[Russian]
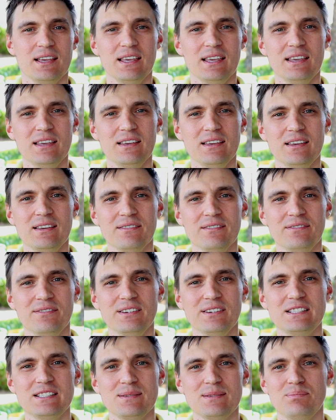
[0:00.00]
и
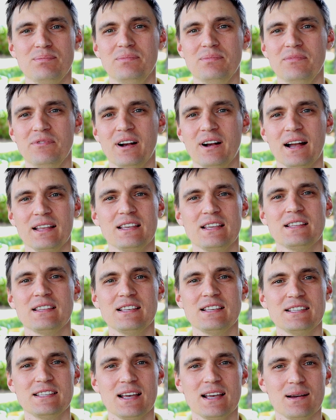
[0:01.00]
выйти, выходить
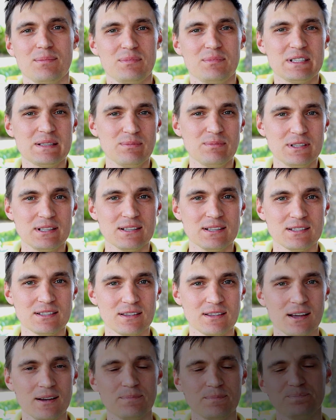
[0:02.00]
нельзя,
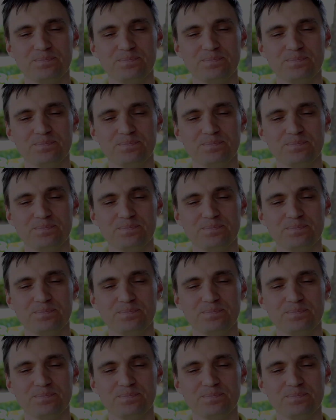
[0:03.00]
бессмыслица, да?